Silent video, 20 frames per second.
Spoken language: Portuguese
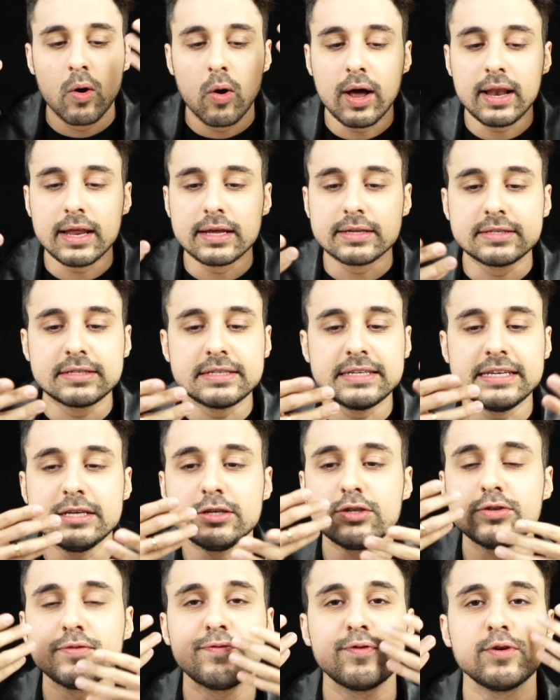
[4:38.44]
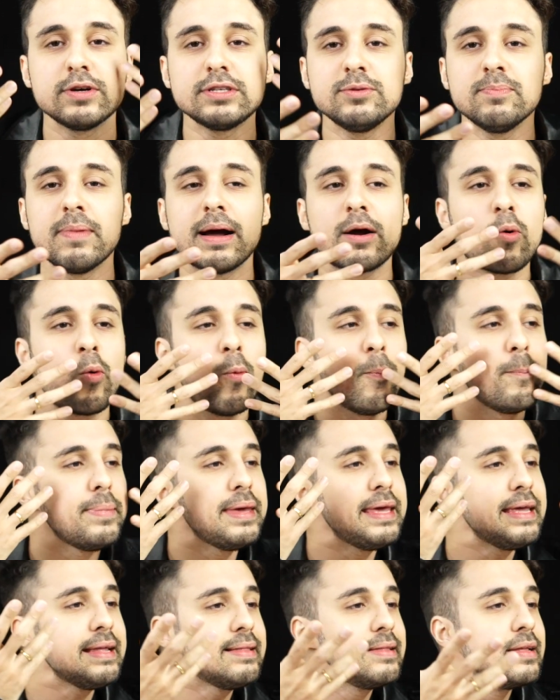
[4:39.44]
olha, se isso fosse uma
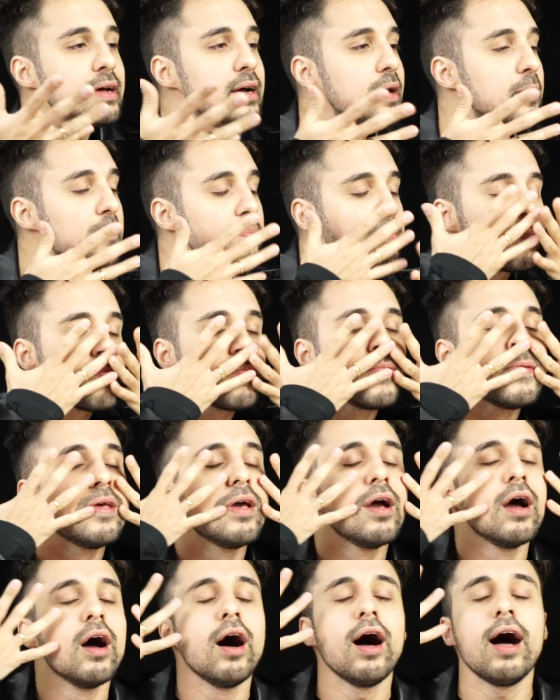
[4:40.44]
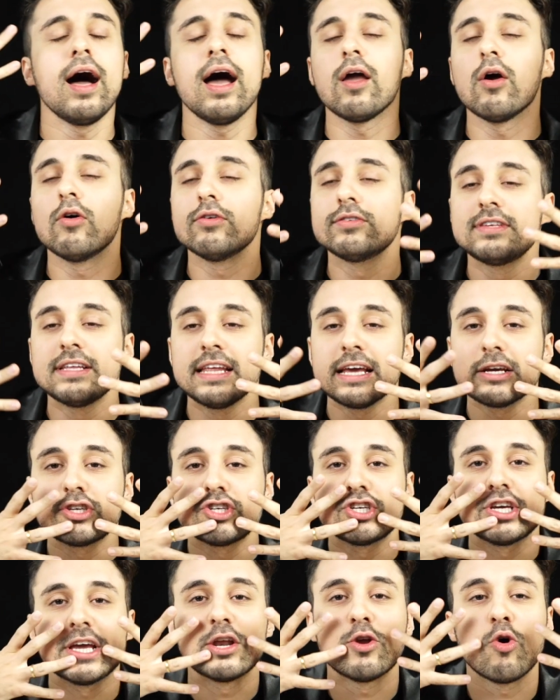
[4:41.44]
comida ah, ela seria
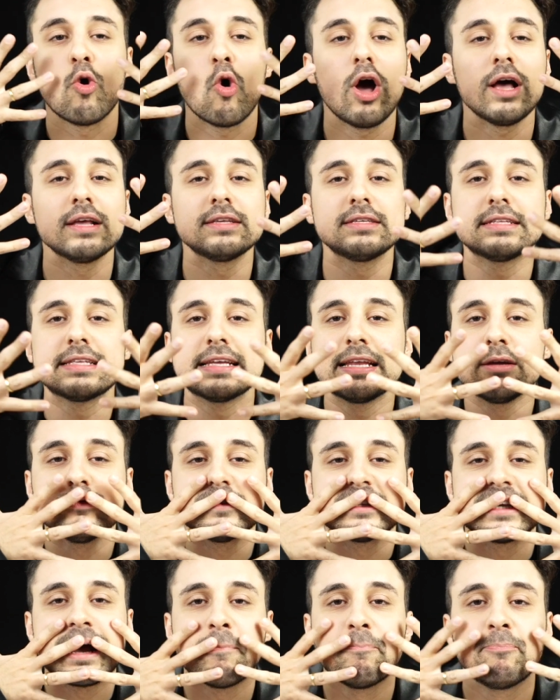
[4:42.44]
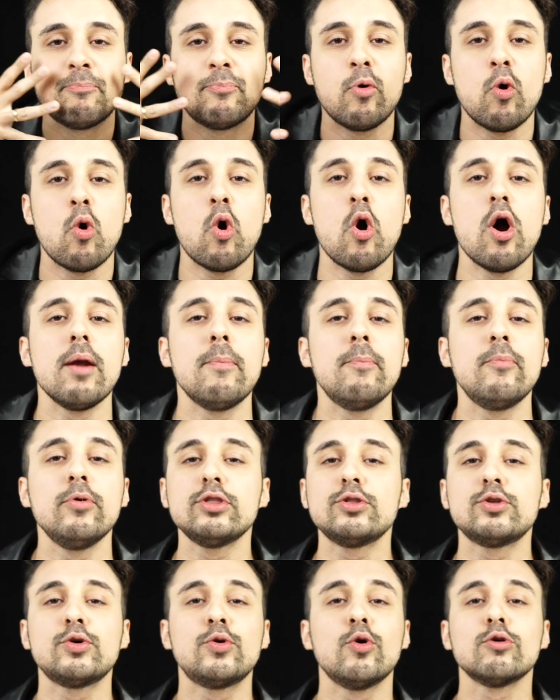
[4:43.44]
cheirosa, teria um sabor
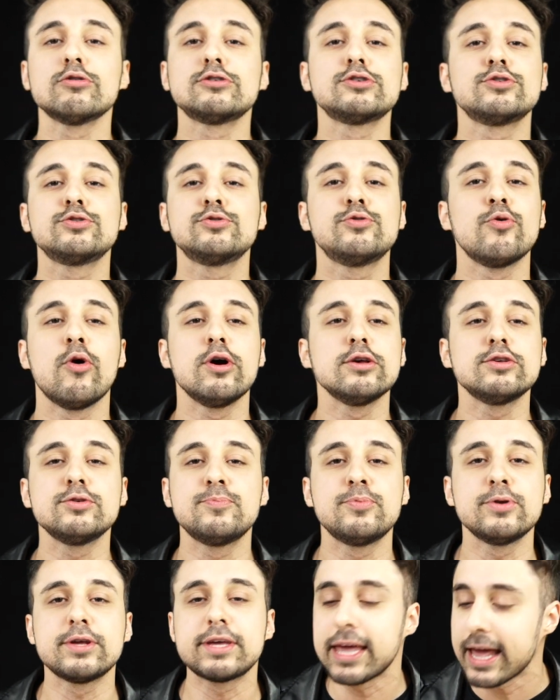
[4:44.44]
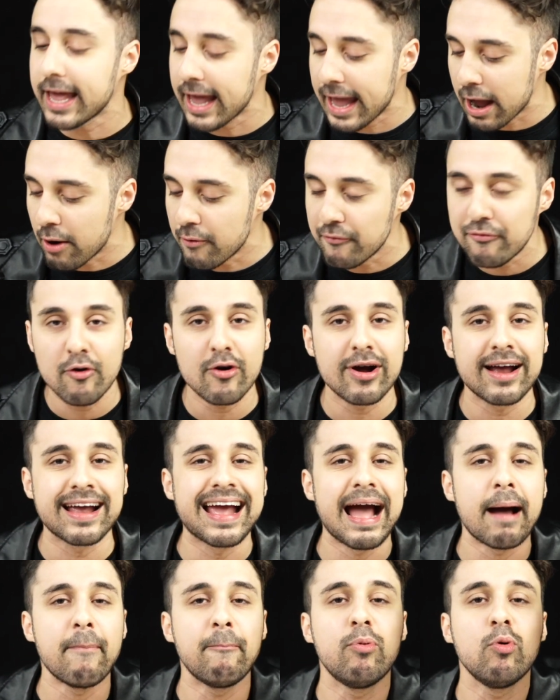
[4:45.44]
muito gostoso, porque é um
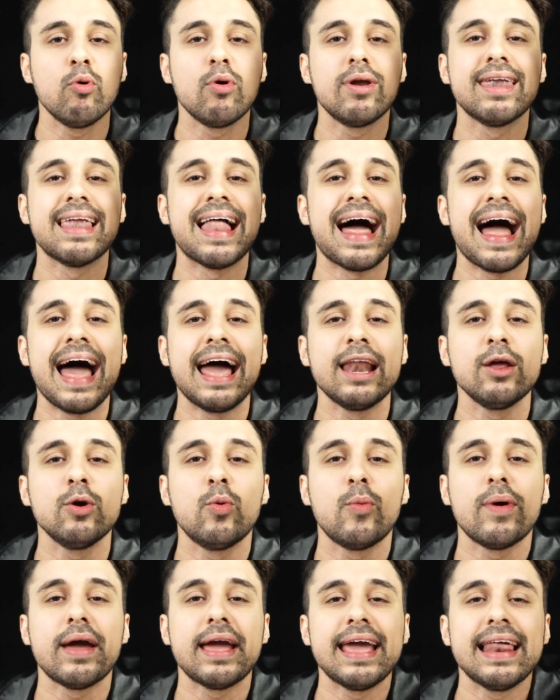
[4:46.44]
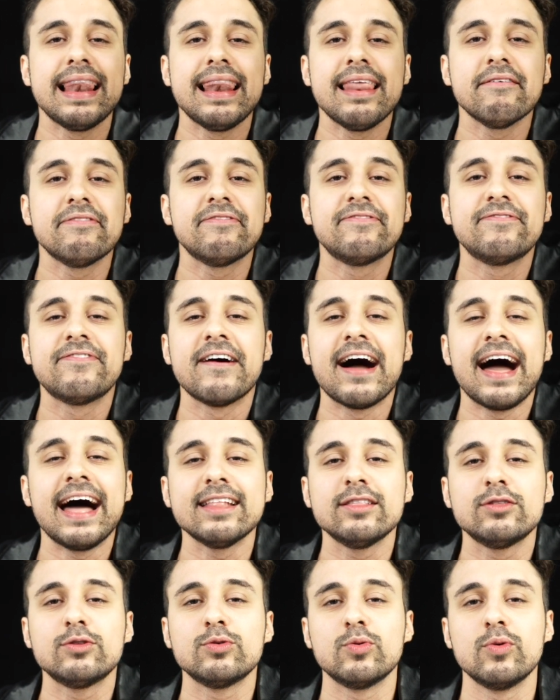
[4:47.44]
vocabulário
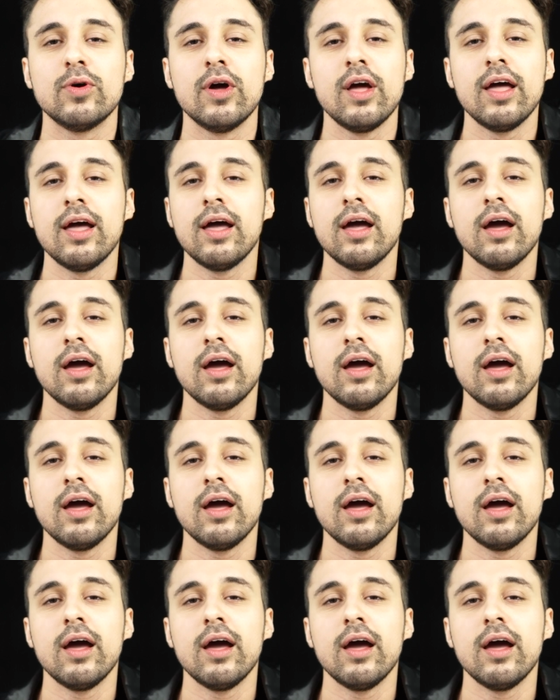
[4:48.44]
elevado.